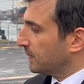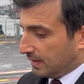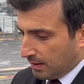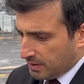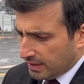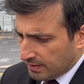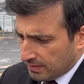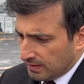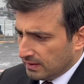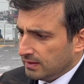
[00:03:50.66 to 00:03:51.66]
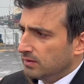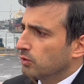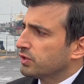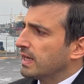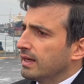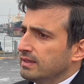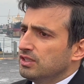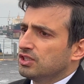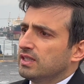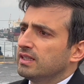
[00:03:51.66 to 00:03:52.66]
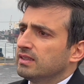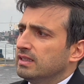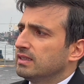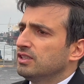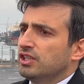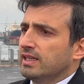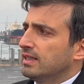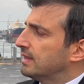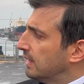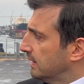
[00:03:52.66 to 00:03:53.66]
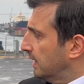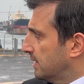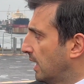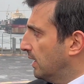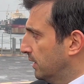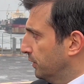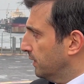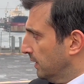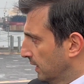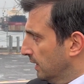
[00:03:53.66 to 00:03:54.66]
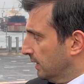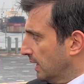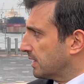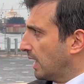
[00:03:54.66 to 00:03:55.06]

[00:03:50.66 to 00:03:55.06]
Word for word: gemiye o sert nişlere dayanıklı şekilde tasarlandı. Selçuk